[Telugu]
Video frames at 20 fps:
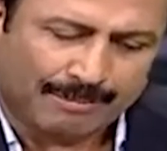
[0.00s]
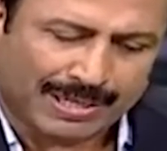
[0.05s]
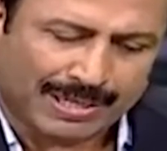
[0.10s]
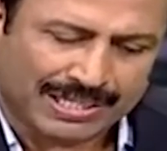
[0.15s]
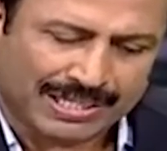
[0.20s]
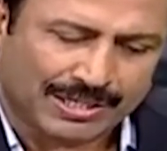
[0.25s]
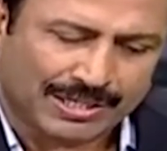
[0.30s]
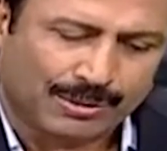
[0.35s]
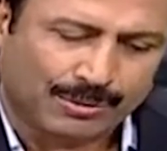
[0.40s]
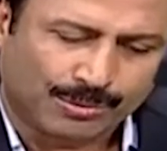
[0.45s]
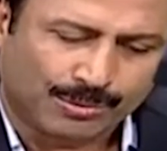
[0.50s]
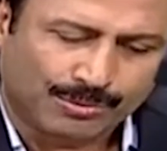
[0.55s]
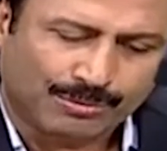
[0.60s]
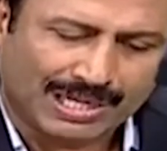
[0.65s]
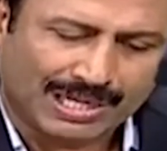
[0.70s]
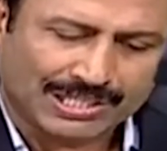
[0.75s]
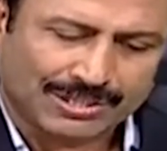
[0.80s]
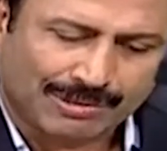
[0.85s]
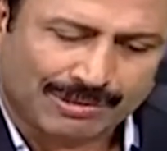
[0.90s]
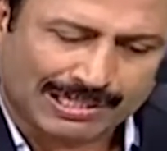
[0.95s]
ప్రజలు
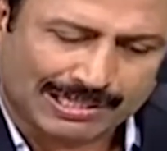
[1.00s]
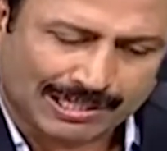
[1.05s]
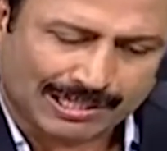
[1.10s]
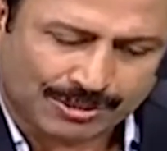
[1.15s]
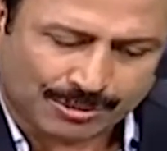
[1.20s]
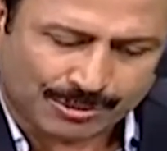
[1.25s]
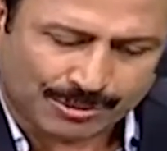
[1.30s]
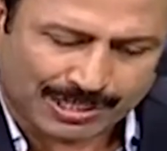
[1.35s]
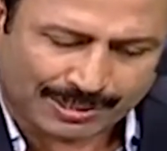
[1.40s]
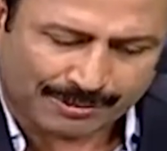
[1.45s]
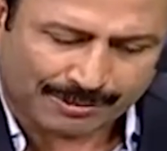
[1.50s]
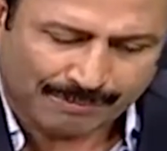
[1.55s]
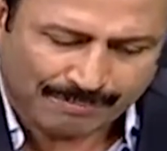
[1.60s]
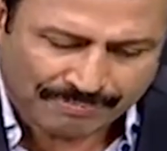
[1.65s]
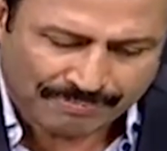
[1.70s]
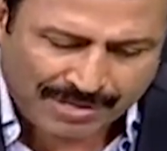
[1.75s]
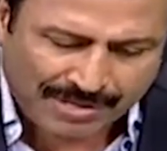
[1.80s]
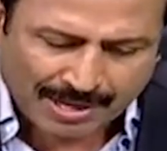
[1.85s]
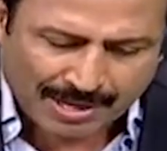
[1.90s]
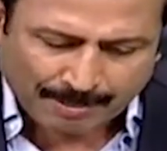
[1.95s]
వాస్తవాలు తెలుసుకుంటారు
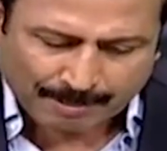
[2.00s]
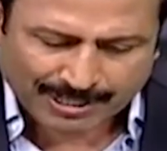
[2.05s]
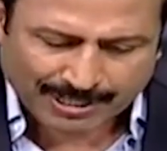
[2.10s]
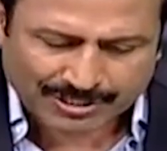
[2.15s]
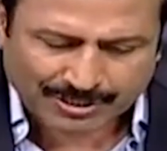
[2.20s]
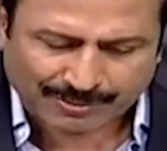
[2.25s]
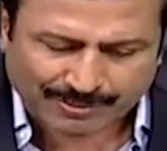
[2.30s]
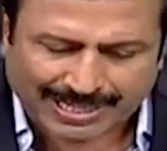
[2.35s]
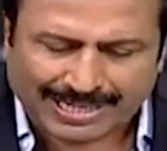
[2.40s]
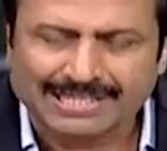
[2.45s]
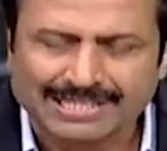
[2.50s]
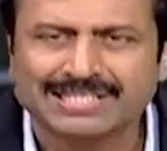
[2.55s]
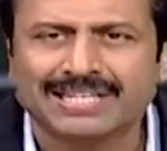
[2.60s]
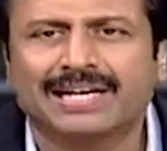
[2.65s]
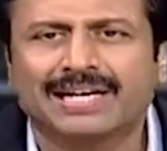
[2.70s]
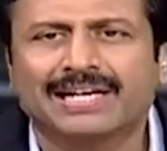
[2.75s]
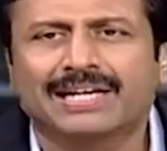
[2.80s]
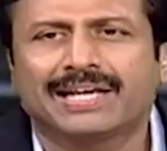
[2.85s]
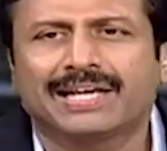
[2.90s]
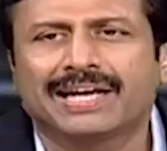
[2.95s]
ప్రస్తుతం
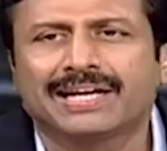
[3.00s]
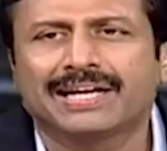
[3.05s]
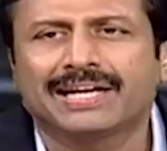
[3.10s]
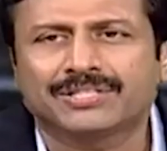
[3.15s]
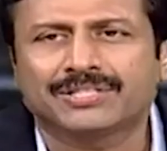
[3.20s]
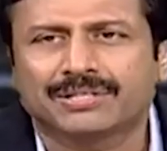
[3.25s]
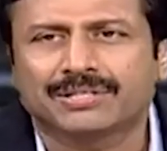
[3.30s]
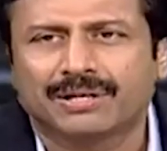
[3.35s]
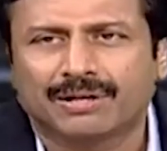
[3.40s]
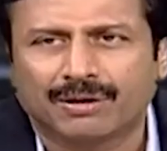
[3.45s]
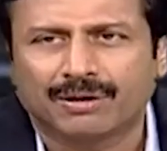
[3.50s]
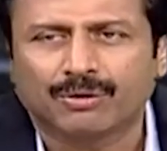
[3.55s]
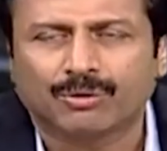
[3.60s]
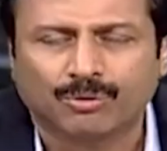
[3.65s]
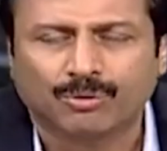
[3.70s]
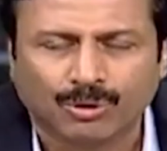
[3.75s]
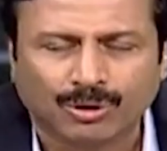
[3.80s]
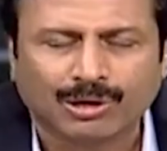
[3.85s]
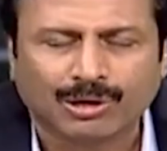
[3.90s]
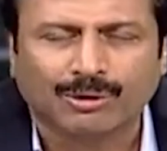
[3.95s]
ఎన్సీఎల్టీ కేసు
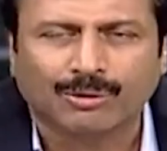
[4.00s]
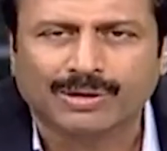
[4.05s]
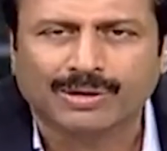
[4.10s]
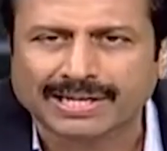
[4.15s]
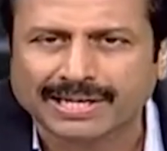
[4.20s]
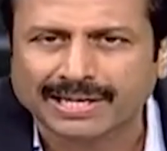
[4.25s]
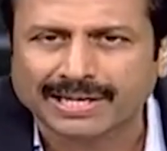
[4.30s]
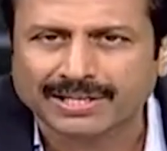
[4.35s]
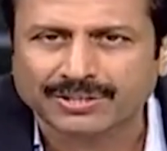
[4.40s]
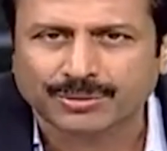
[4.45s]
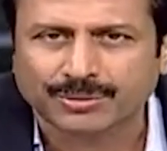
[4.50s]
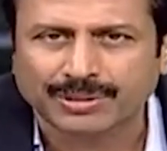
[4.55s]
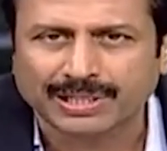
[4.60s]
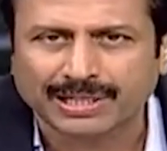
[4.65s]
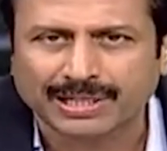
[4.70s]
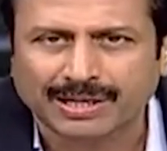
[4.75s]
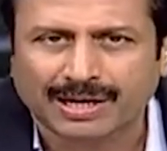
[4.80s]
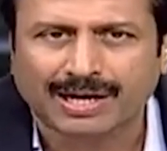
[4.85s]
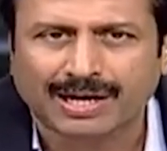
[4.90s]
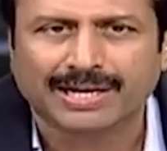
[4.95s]
కోర్టులో ఒక కేసు
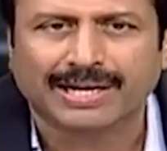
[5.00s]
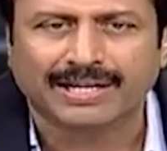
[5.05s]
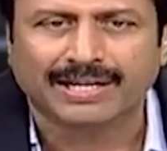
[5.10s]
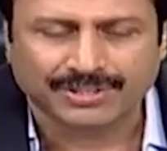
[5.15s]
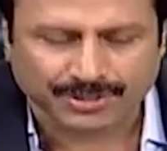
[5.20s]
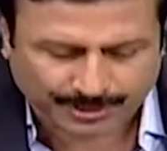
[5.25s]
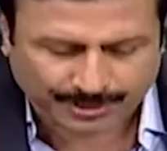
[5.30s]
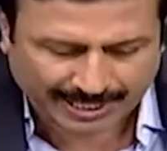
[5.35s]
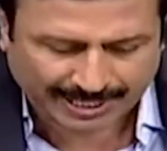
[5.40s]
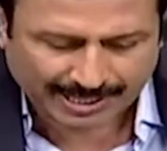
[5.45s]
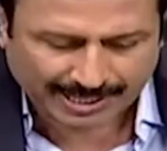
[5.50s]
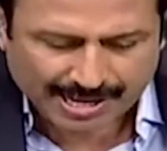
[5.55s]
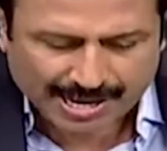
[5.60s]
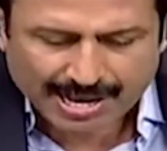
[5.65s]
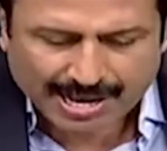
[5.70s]
ఉంది ఆ కేసుని